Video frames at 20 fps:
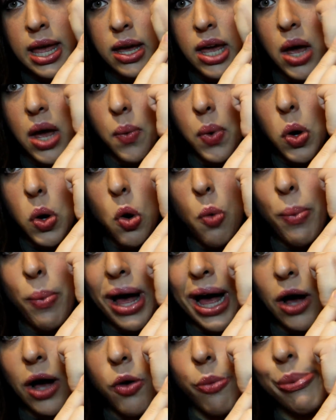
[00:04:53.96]
che è quello
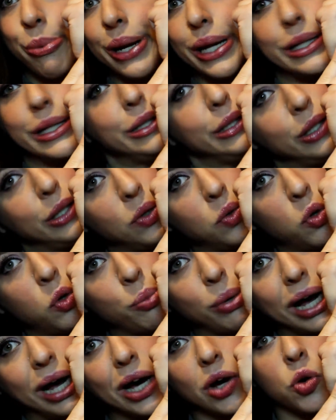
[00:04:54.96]
opaco per essere un
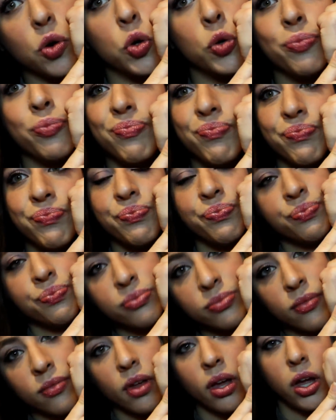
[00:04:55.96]
opaco mh, mm,
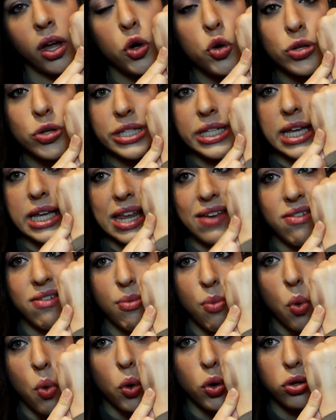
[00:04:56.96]
non scrive
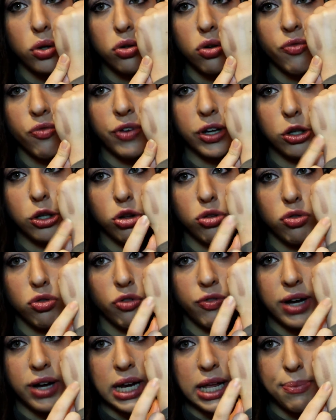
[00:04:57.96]
molto infatti ho
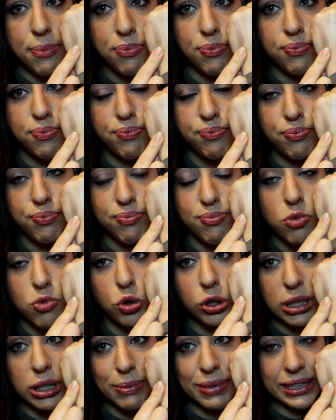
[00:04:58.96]
dovuto fare
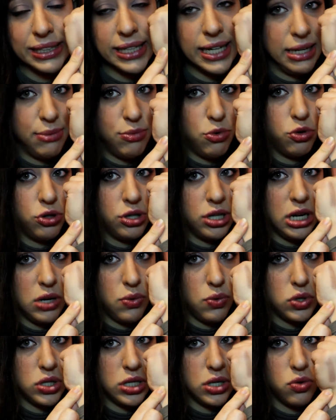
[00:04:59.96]
molte passate per ottenere
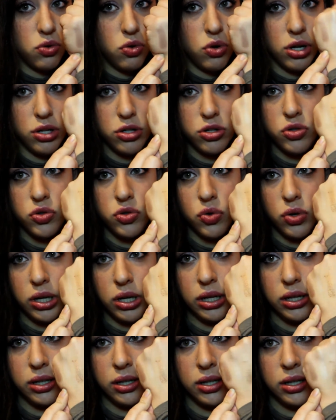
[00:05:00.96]
questa
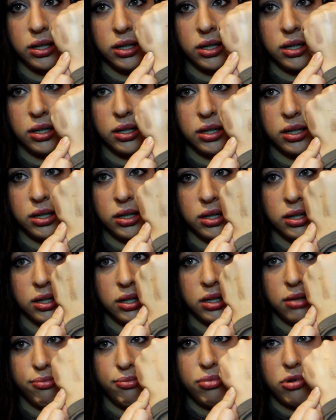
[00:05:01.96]
colorazione
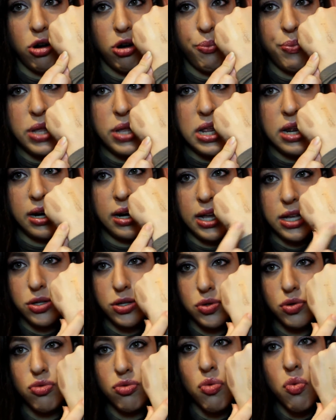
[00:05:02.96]
però per il resto